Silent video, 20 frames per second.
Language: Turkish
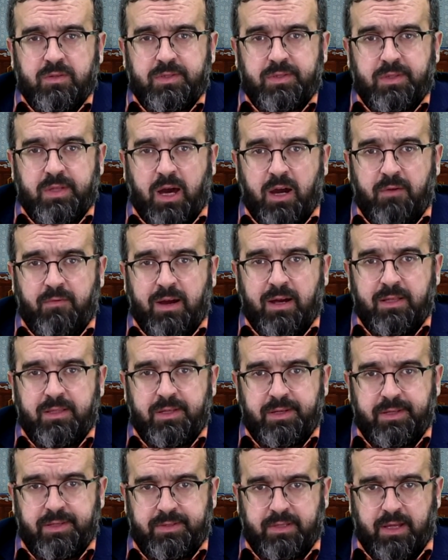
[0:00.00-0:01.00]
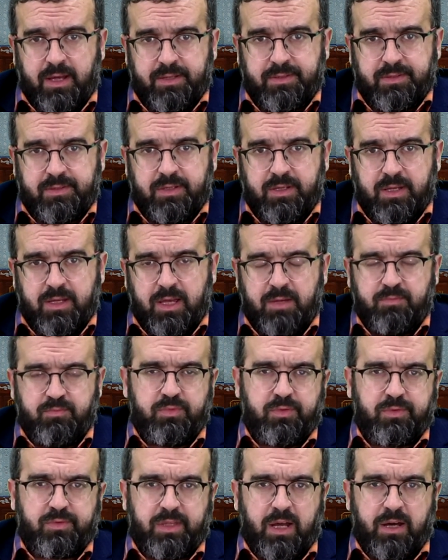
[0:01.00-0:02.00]
Davalarından en
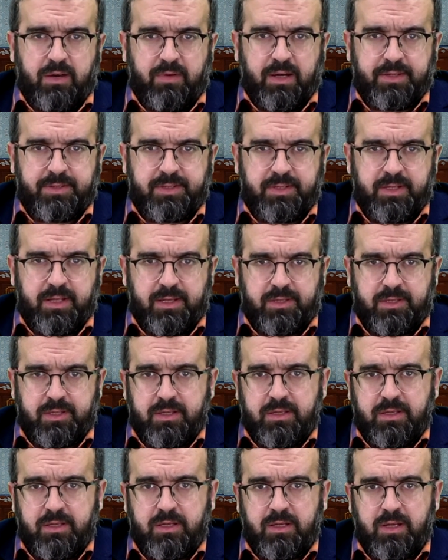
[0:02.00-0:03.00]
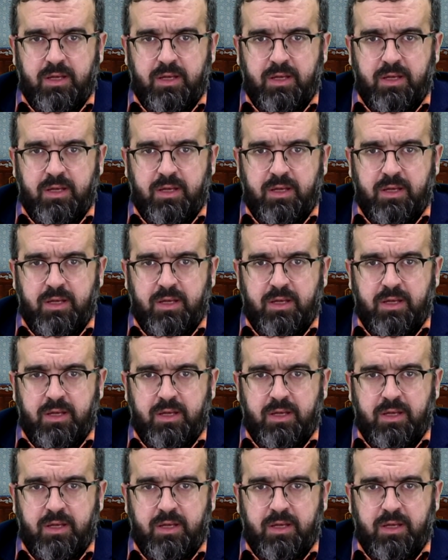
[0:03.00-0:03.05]
büyük davası neydi?